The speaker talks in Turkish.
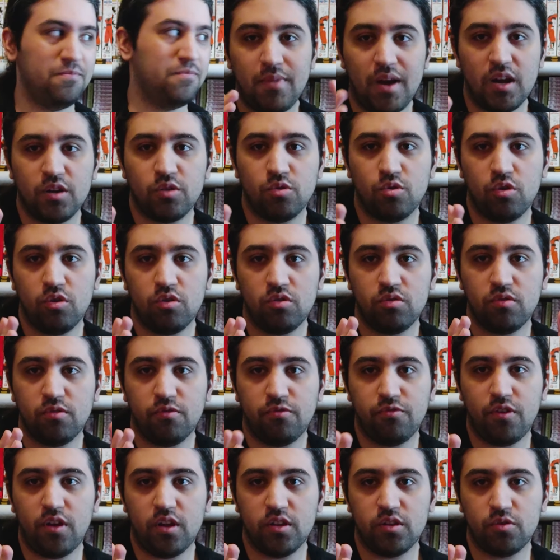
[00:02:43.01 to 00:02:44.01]
Bardock The
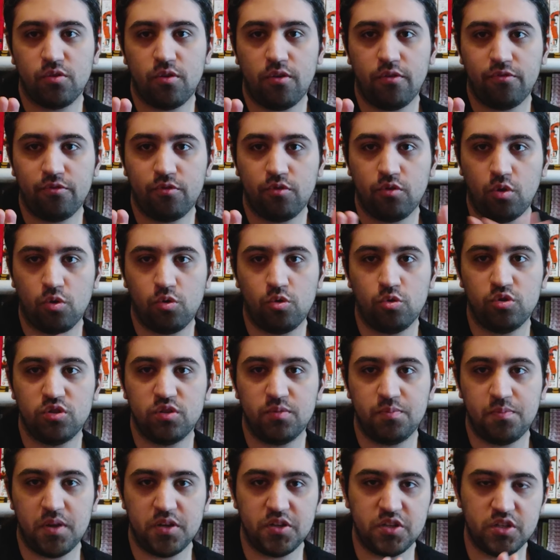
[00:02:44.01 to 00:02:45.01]
Father of Goku
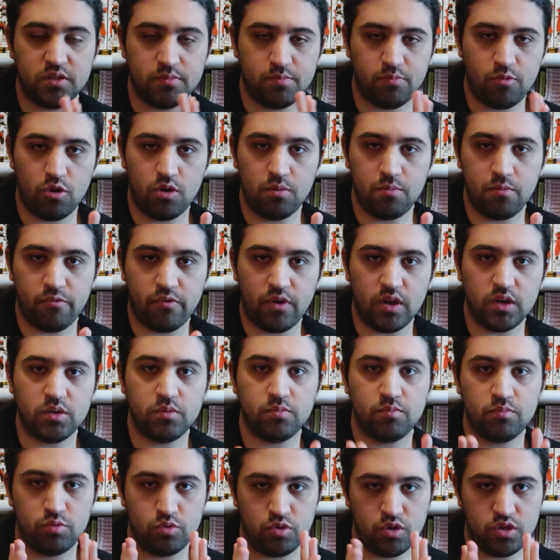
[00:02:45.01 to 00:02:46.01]
Special bölümü var.
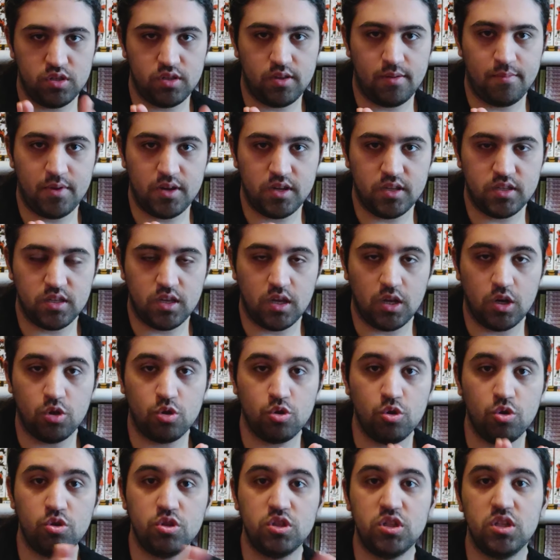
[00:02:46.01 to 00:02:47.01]
Bunu izlemeniz
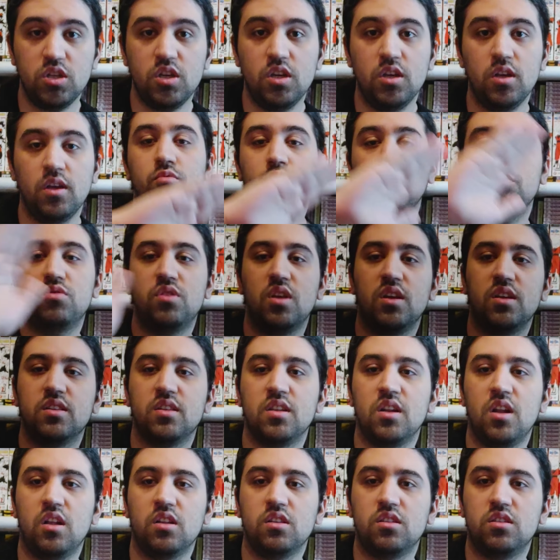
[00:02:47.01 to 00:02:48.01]
gerekiyor ki bu
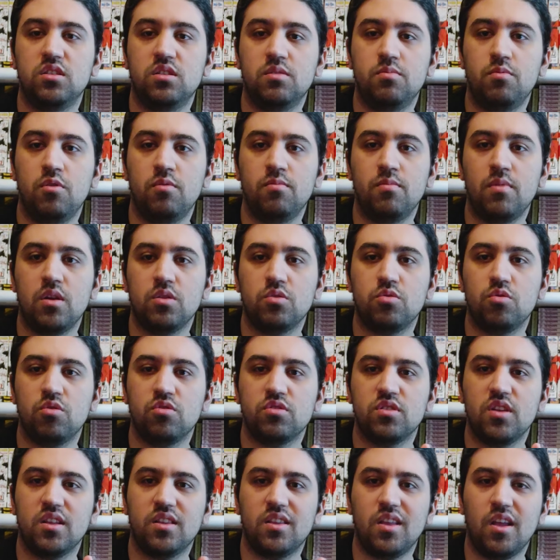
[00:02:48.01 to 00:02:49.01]
86. bölümden sonra
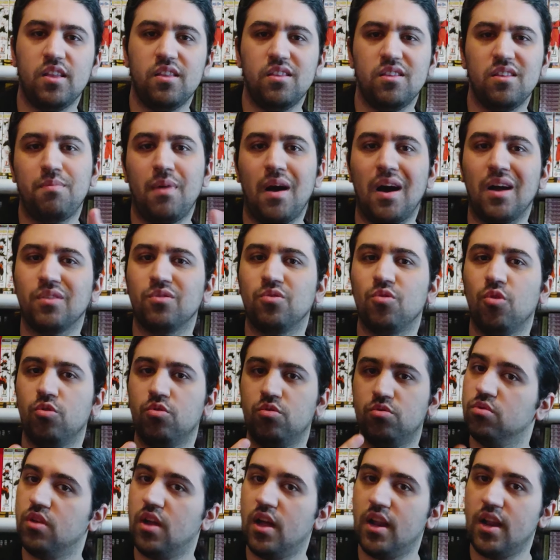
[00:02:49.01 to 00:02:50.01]
zaten
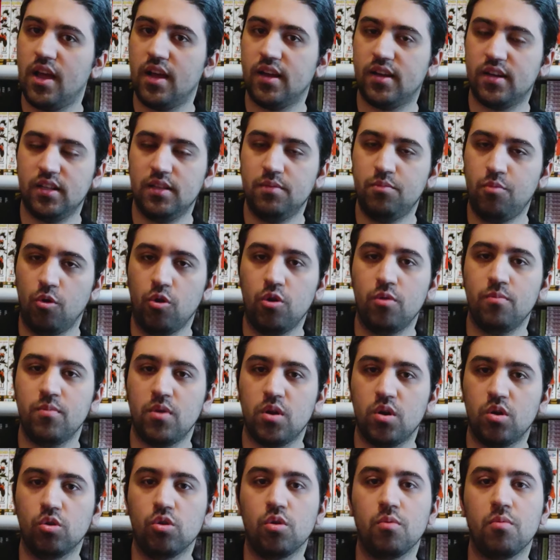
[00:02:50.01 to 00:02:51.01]
Bardock'la alakalı bölümler
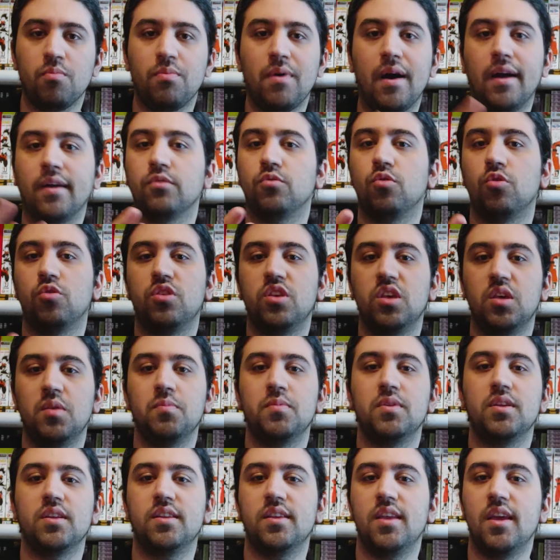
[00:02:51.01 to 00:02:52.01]
oluyor. Bardock
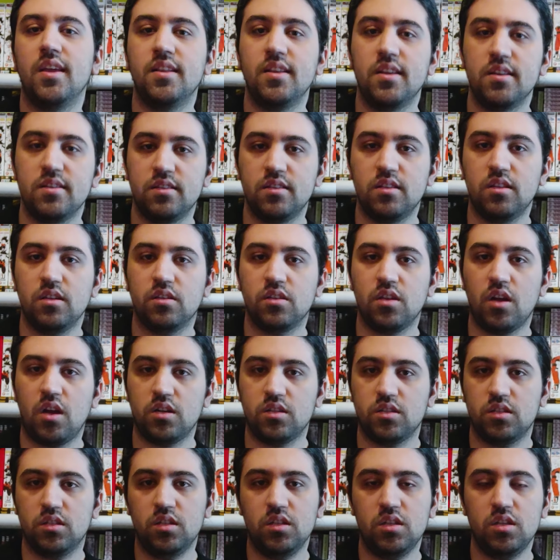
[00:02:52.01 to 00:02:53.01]
kimdir, neyin nesi tanesidir
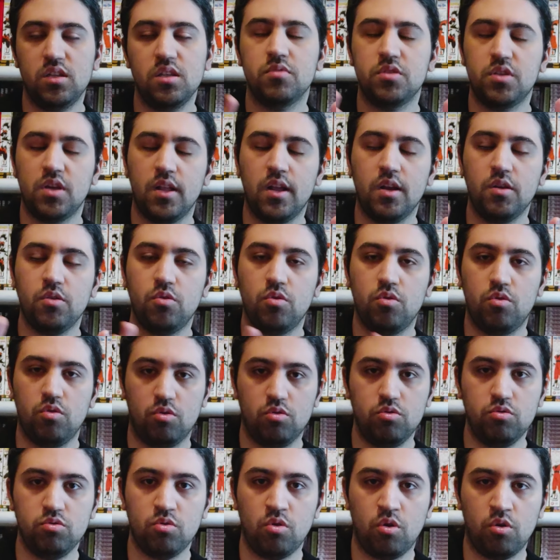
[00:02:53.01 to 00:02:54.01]
tarzı şeyler
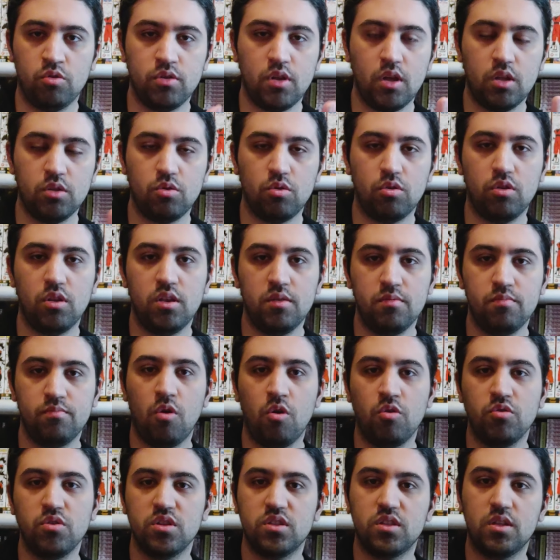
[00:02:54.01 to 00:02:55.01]
görüyoruz. Ondan dolayı
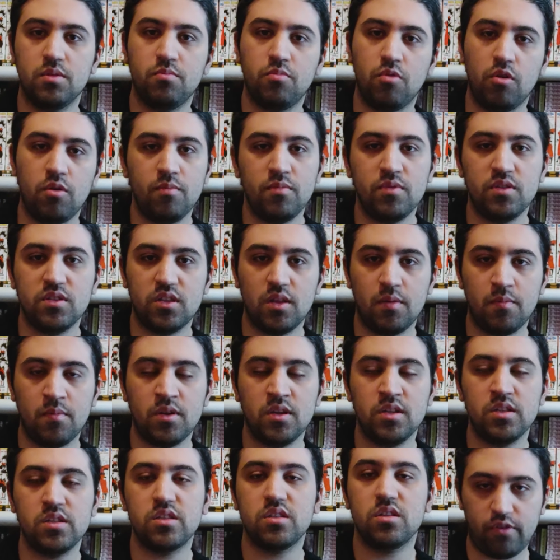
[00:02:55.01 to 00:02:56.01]
öncesinde bölümü
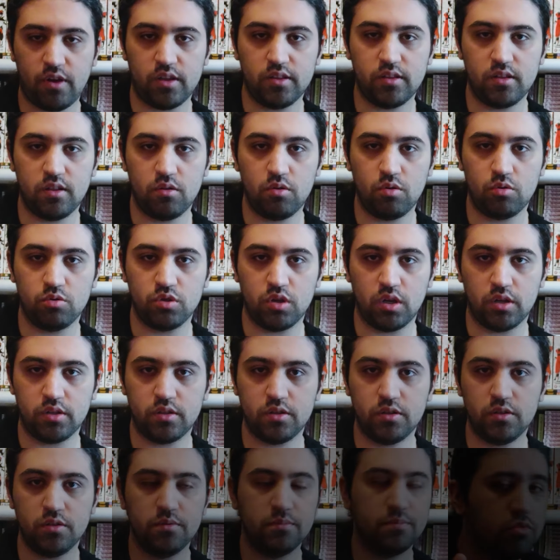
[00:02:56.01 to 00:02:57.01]
izlemeniz faydalı
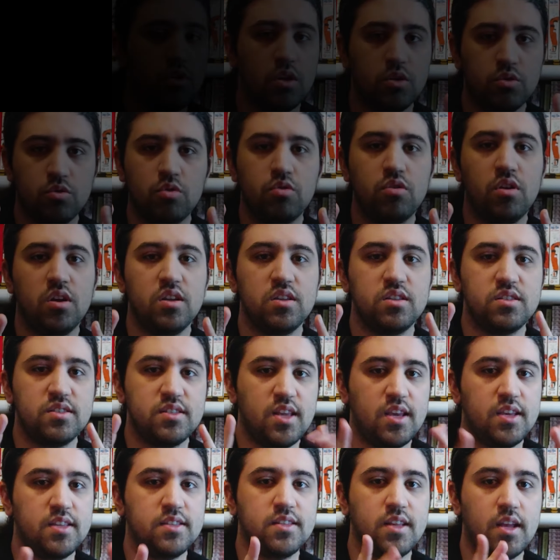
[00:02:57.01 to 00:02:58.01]
olacaktır. Bundan sonra
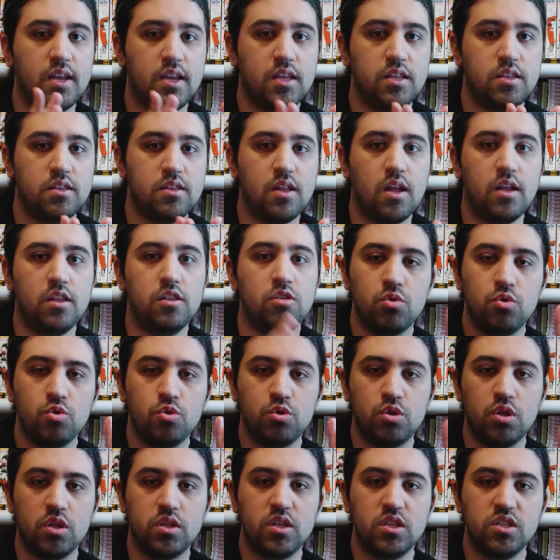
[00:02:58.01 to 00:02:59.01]
87'den
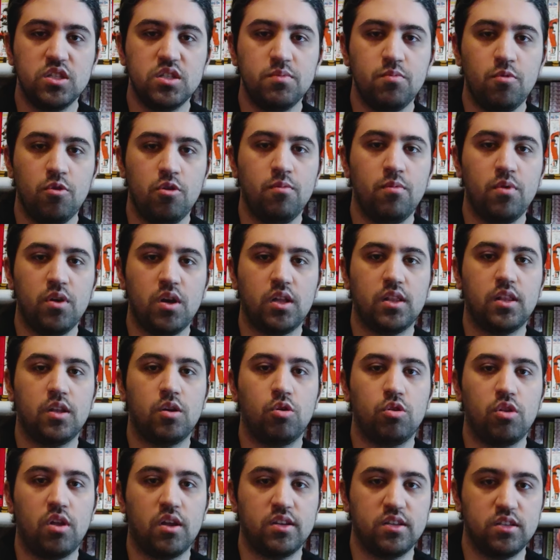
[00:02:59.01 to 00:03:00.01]
107. bölüme kadar
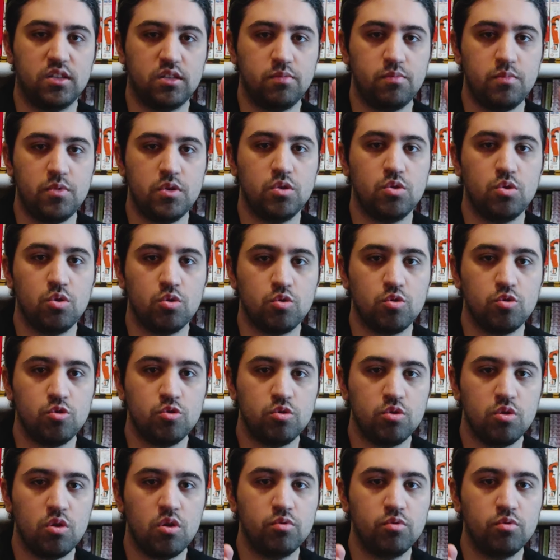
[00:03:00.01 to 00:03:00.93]
olan kısmı izliyorsunuz.